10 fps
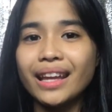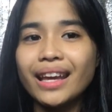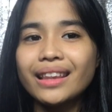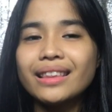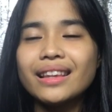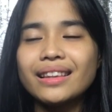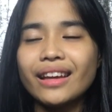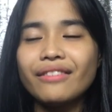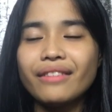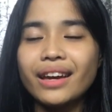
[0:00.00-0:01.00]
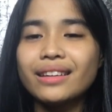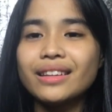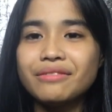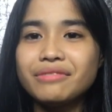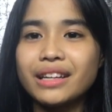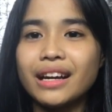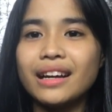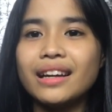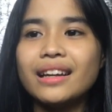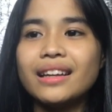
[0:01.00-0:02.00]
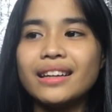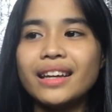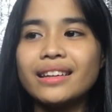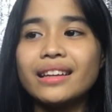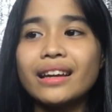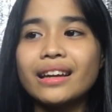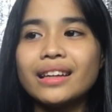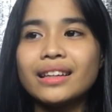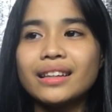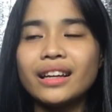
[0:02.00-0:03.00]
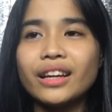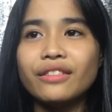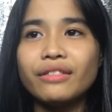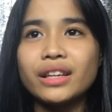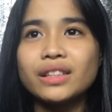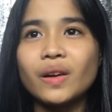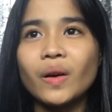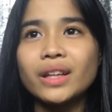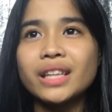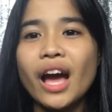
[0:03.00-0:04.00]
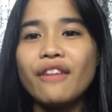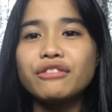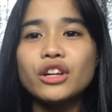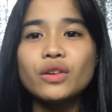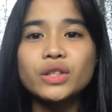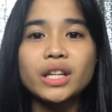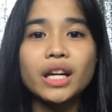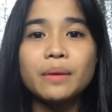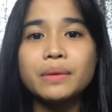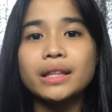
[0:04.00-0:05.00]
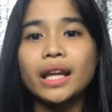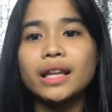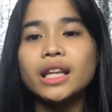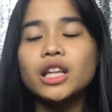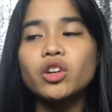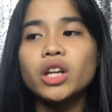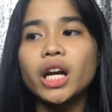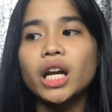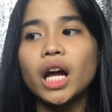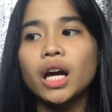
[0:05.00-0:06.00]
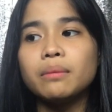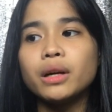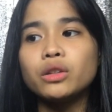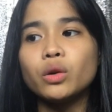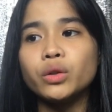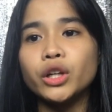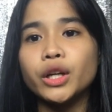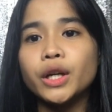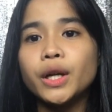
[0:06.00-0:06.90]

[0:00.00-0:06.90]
And effective siya. Like, nakiklean niya talaga yung face ko. Kasi after ko siyang gamitin, hindi ko na kailangan mag-toner.